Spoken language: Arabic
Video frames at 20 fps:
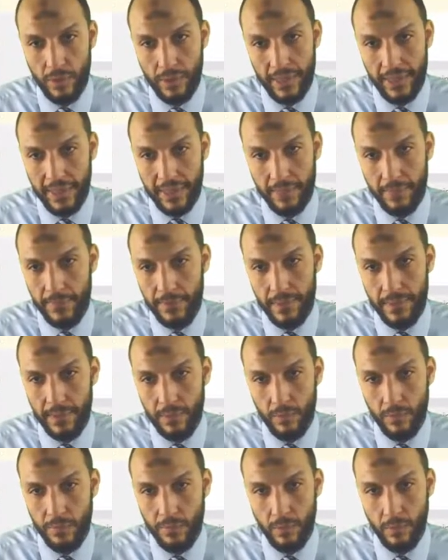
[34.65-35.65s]
حاجه
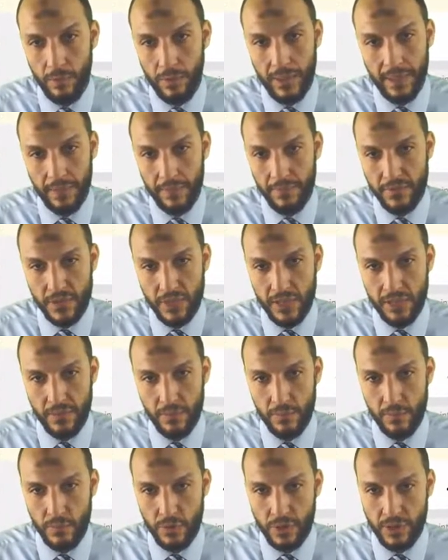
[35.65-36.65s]
بالالوان بكل حاجه مفيش عندي
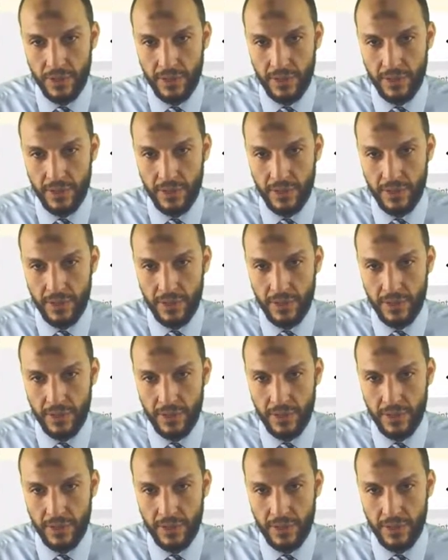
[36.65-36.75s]
مشكله